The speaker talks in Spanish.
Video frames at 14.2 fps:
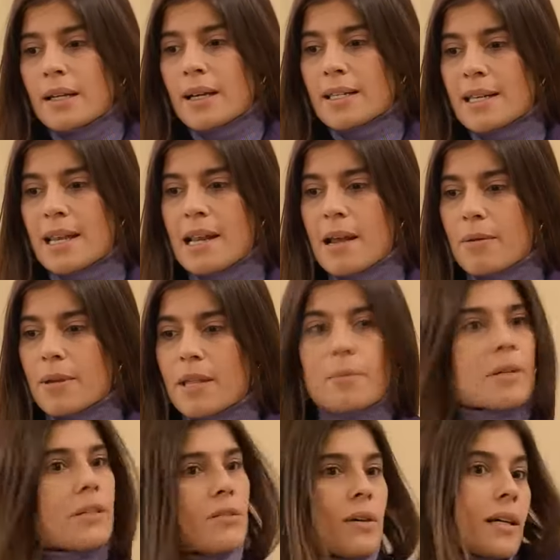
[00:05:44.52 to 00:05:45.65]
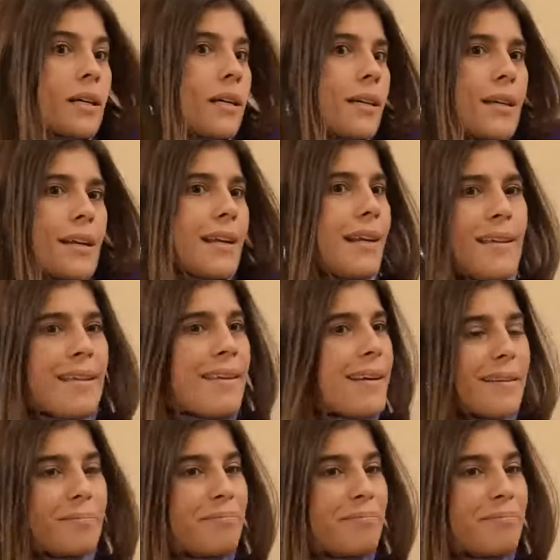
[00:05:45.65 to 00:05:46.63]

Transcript: Así es la vida, Marzoa, ¿qué quiere que le diga?